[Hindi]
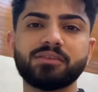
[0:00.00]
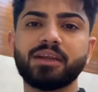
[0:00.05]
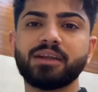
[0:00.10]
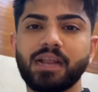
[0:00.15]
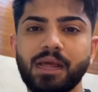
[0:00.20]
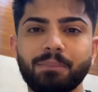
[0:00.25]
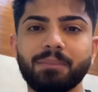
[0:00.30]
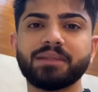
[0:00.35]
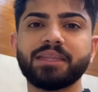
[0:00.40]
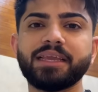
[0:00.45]

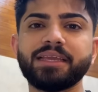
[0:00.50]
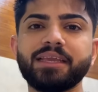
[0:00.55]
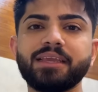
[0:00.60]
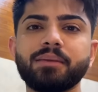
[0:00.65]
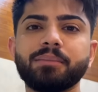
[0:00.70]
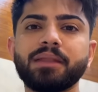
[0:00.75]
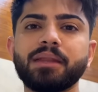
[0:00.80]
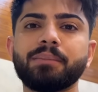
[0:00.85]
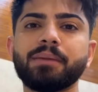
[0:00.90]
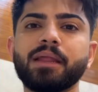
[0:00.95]
जन्नाब बताएंगे कि
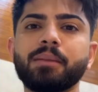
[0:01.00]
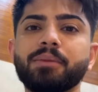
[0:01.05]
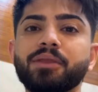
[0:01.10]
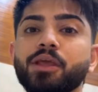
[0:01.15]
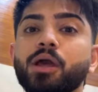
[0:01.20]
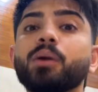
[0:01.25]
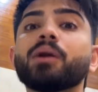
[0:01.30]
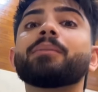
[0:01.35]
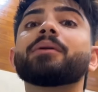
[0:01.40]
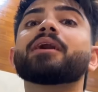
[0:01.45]
मेरे पैर में
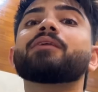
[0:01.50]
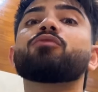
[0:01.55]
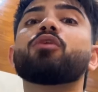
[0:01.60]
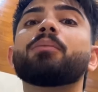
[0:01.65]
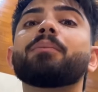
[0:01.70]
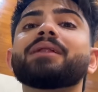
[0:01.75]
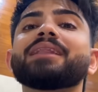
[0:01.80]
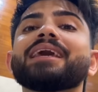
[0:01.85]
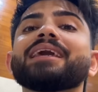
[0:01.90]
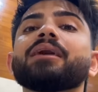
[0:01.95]
क्या हुआ मगर वो
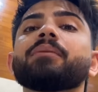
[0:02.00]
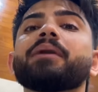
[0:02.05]
हम बताएंगे